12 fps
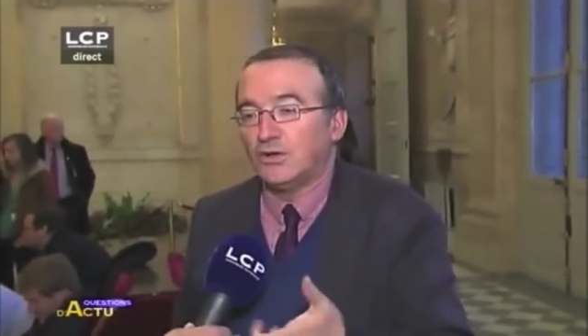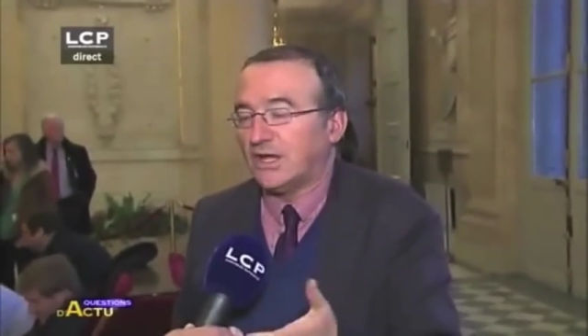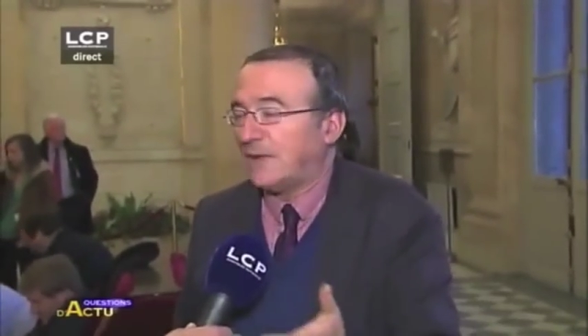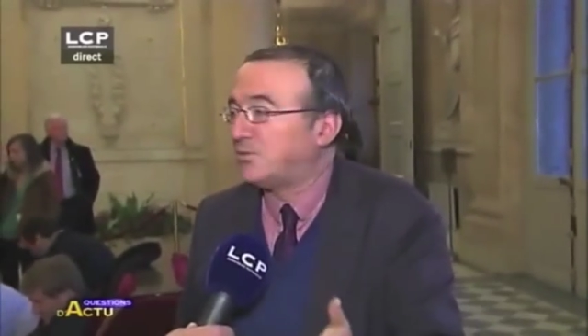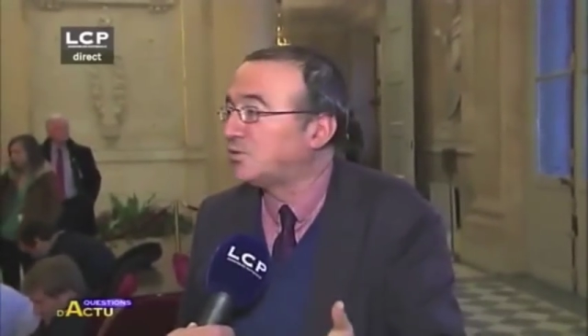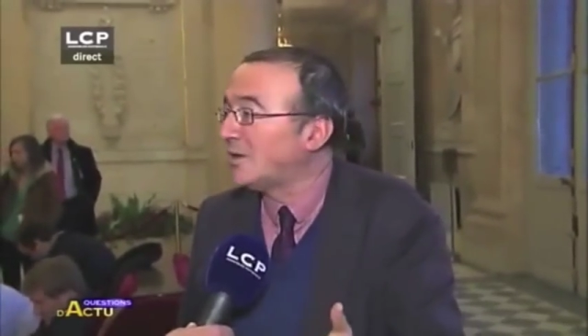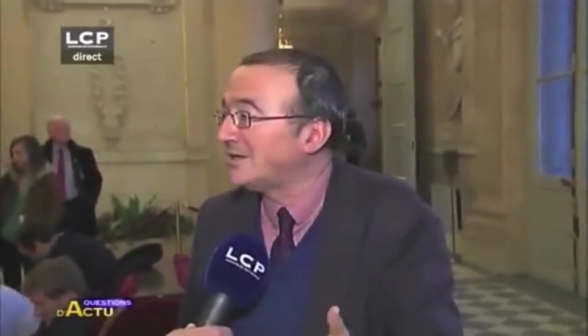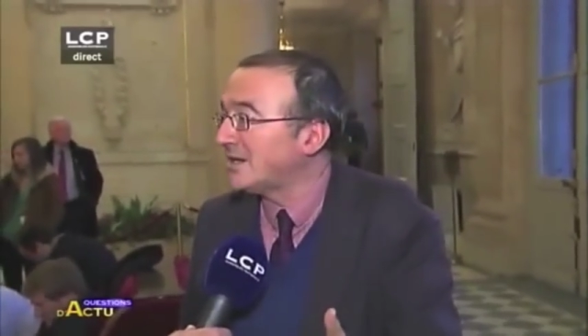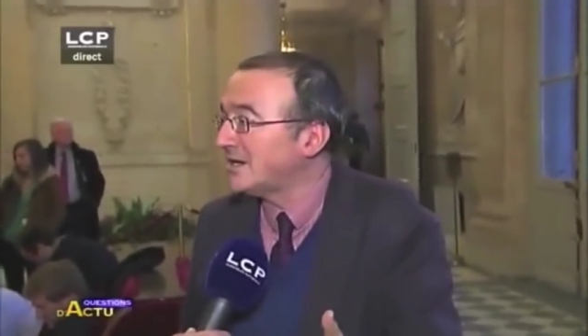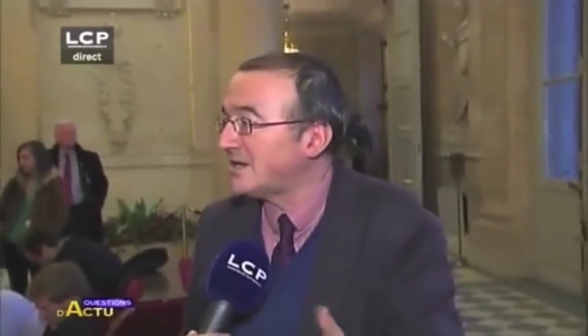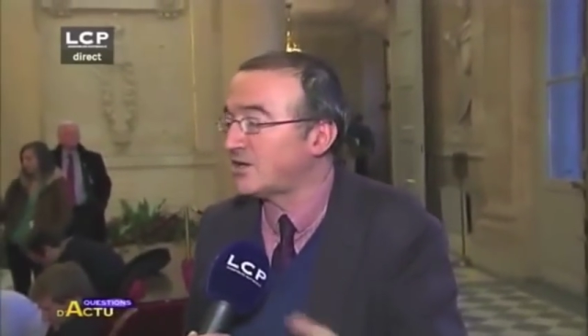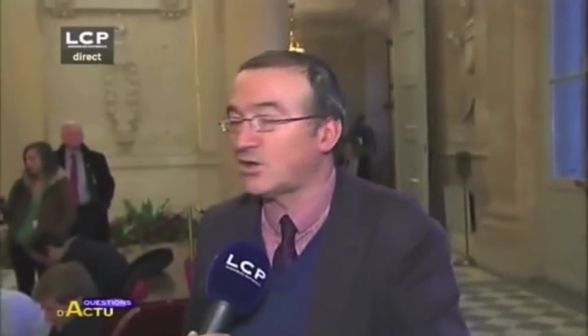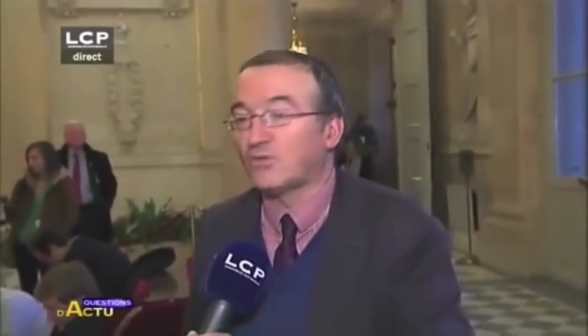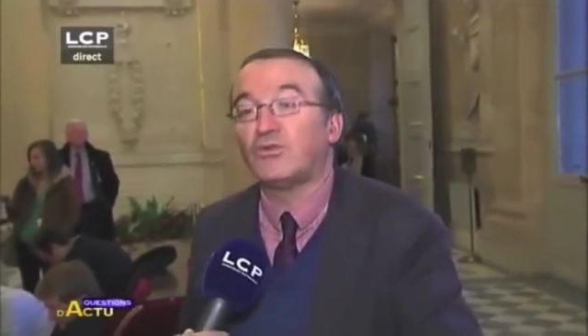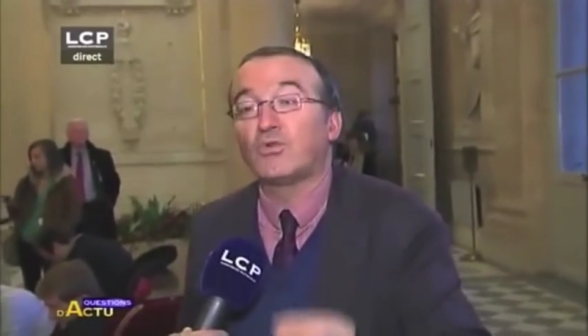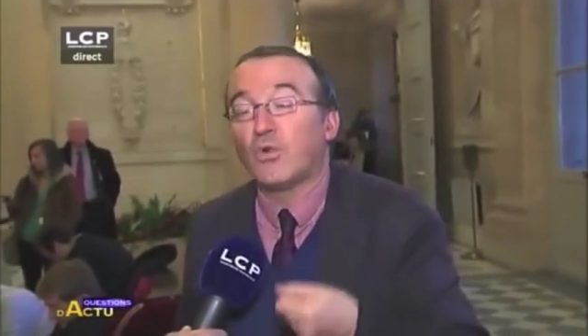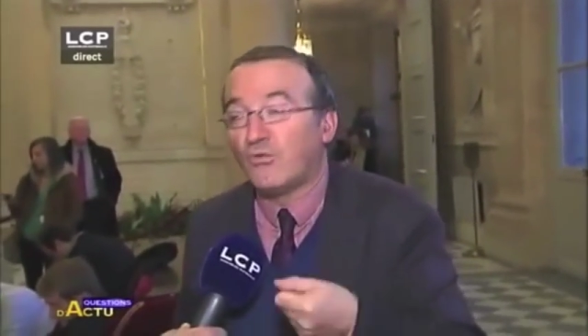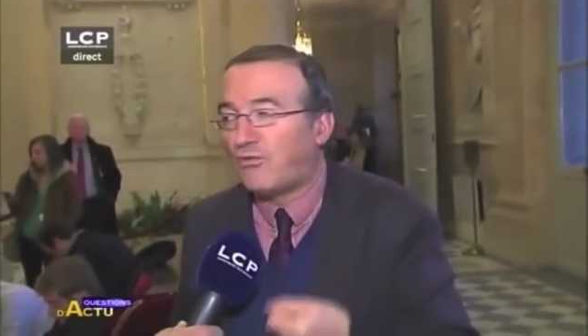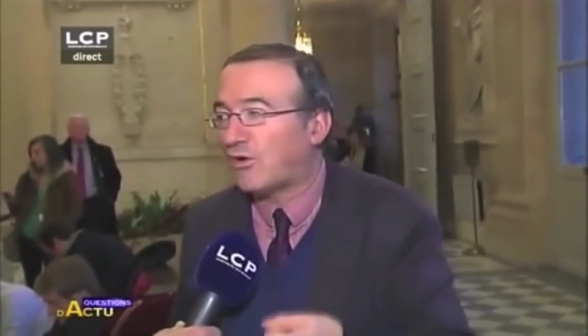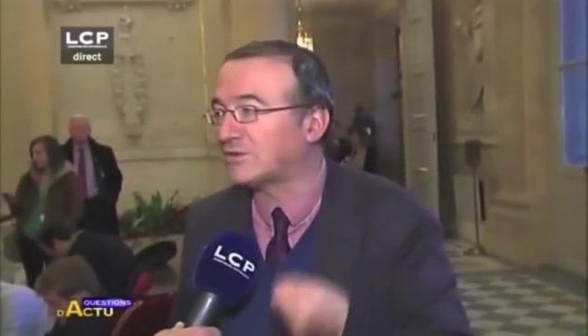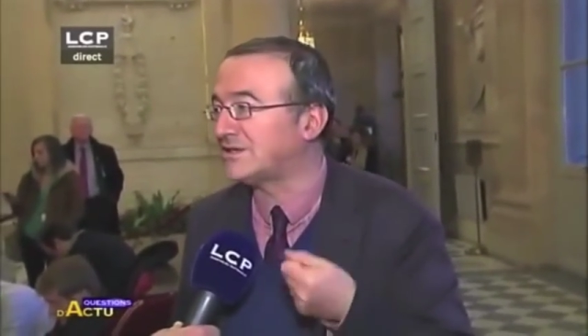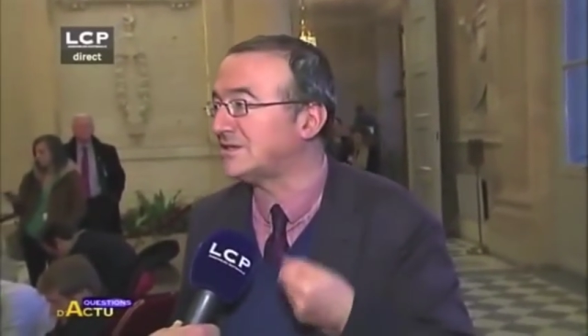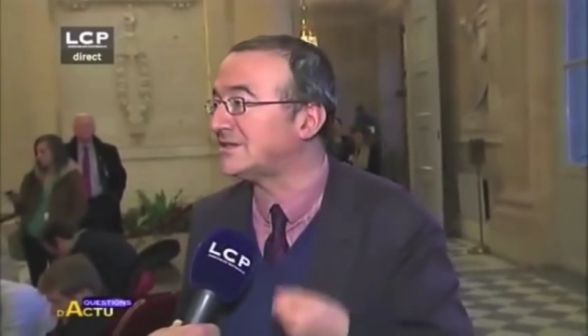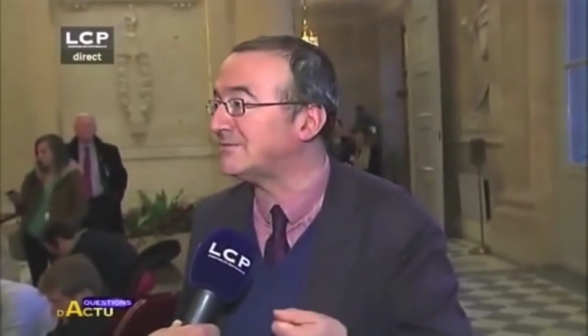et il a plutôt intérêt d'ailleurs, veut
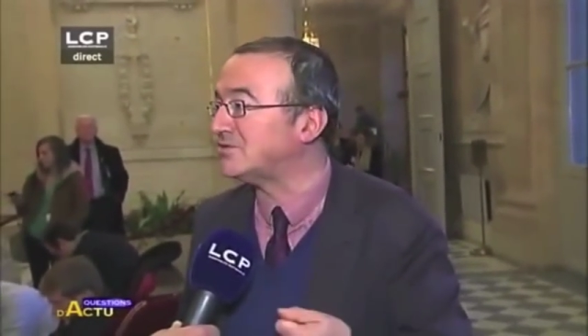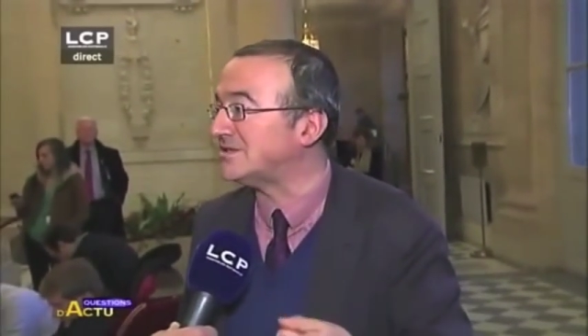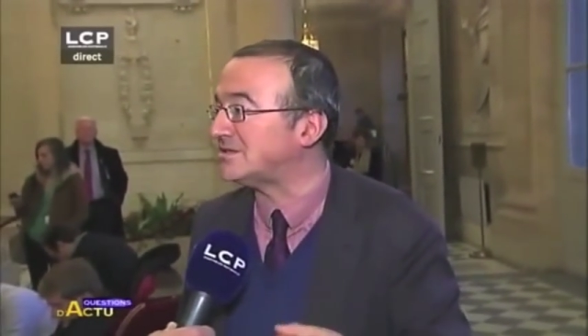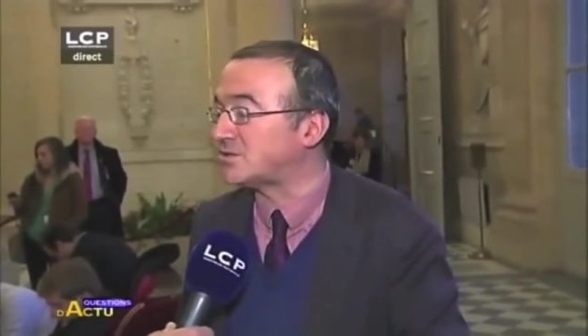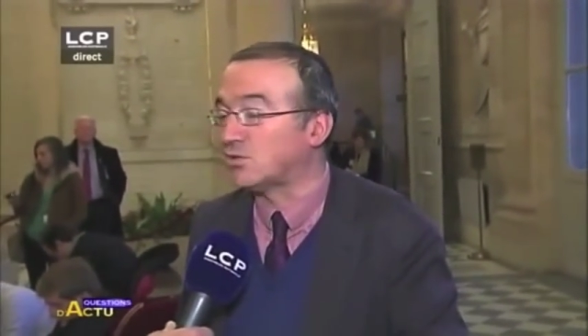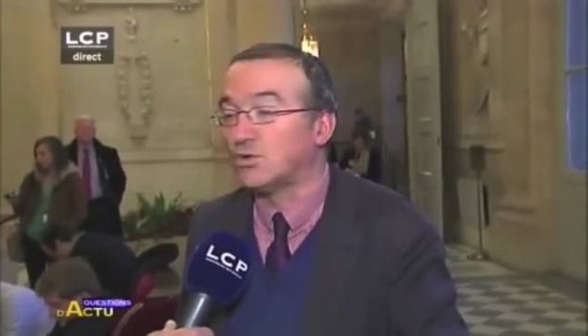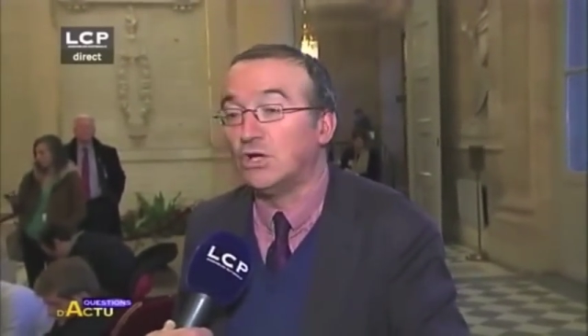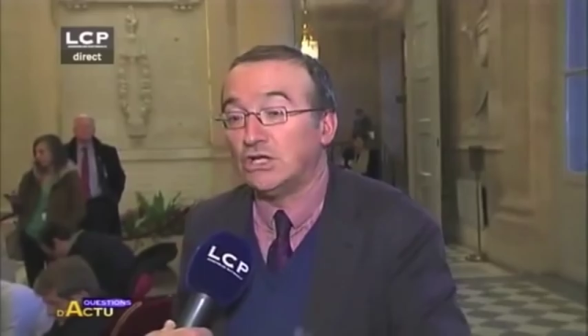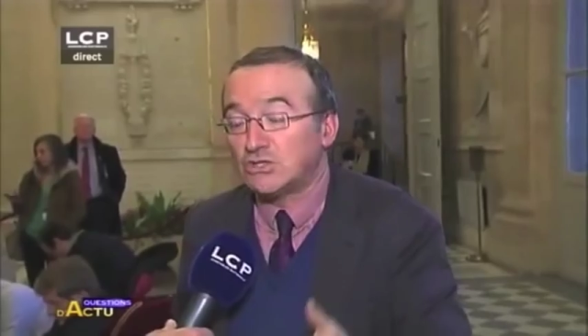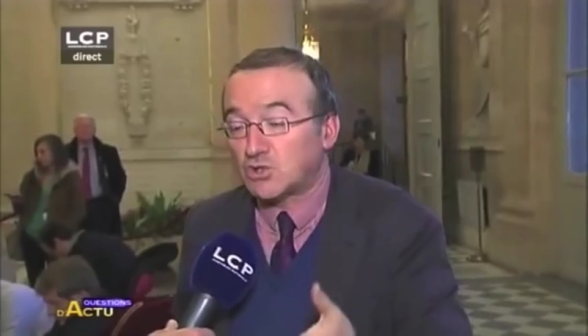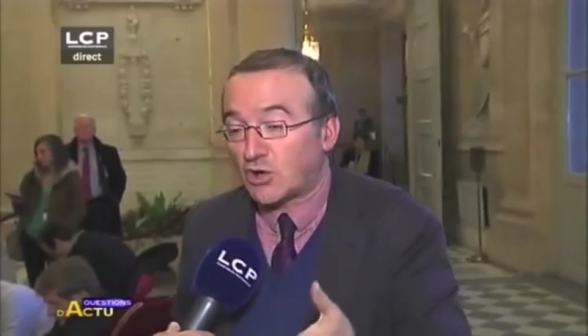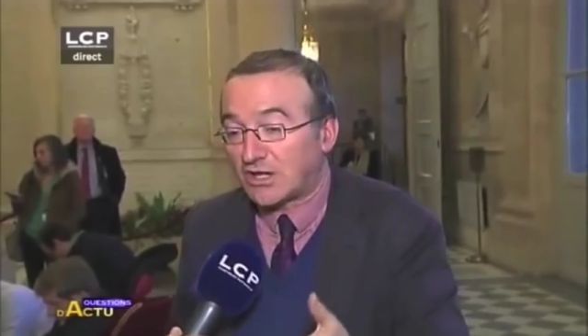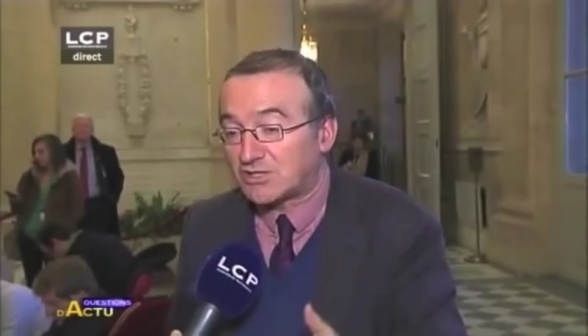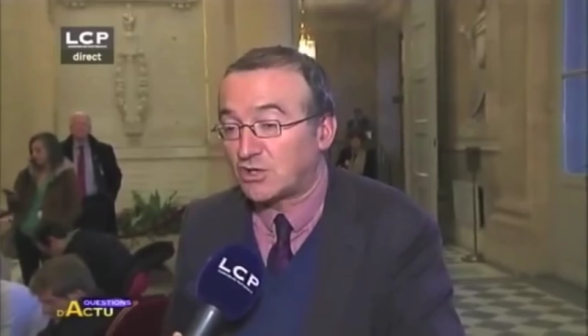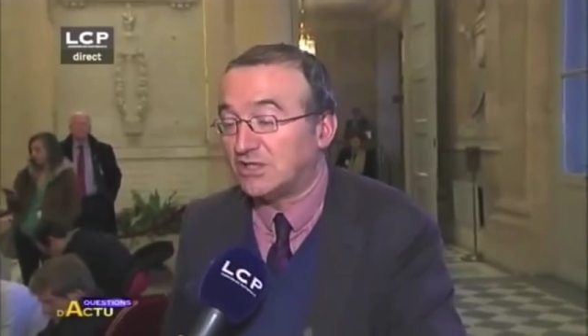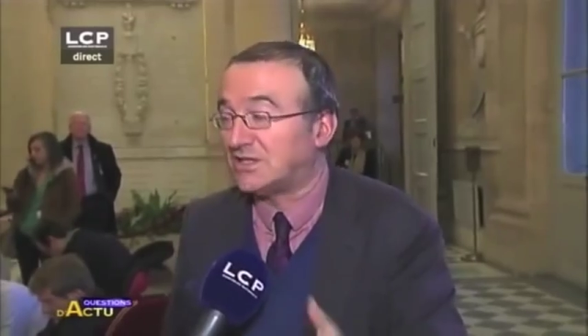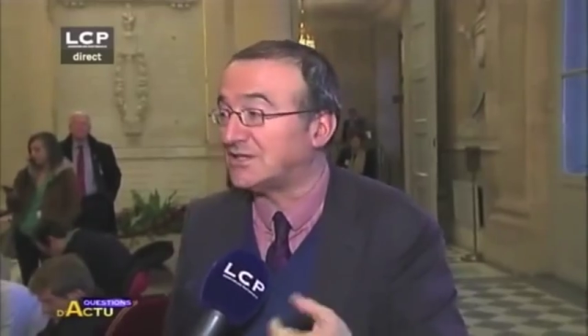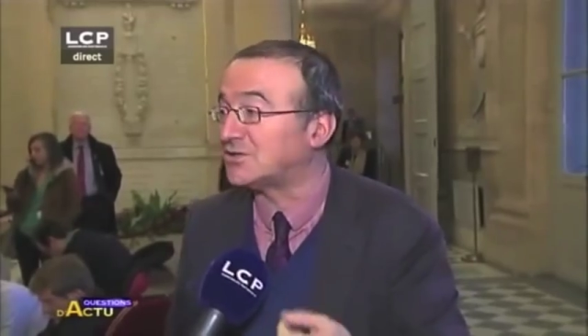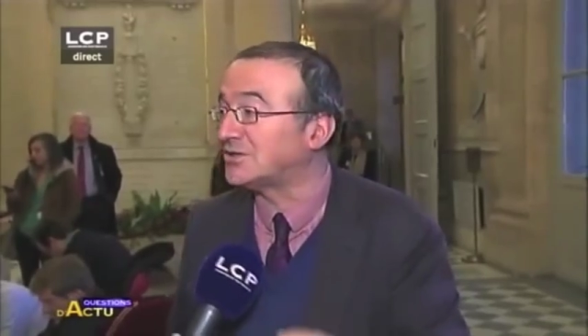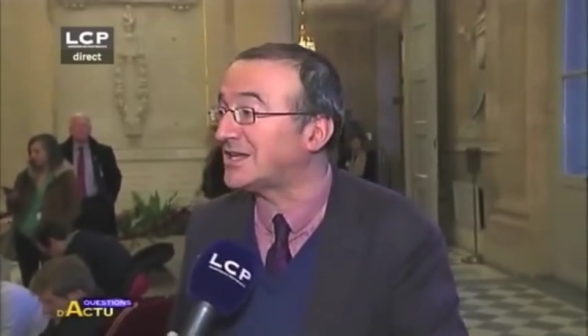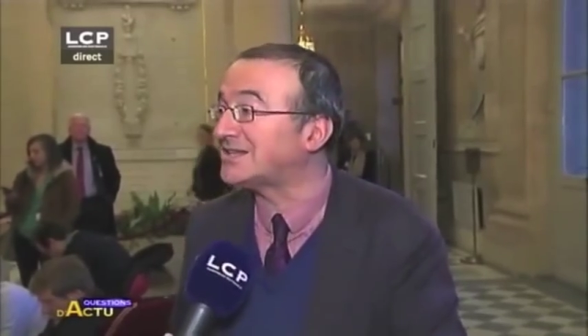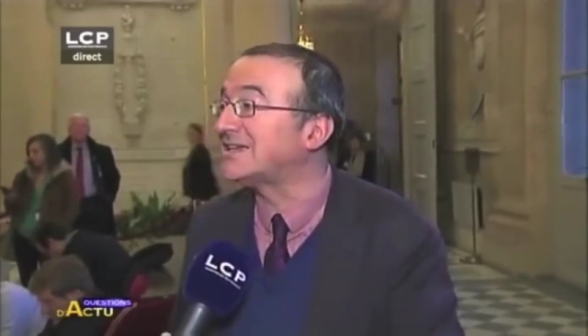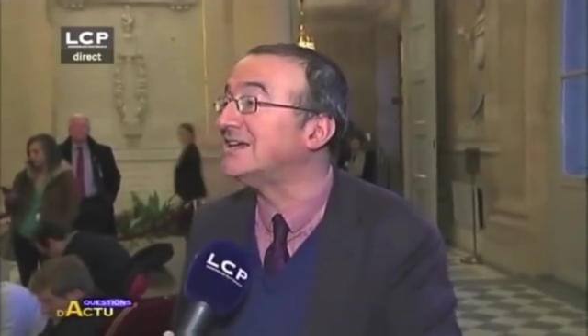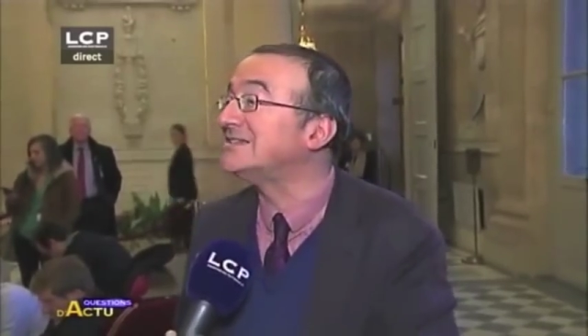conforter sa position sur la solidité de ce
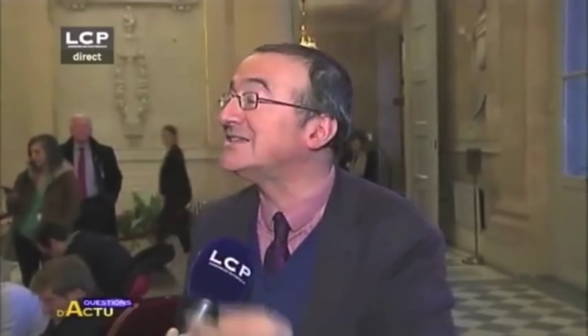texte,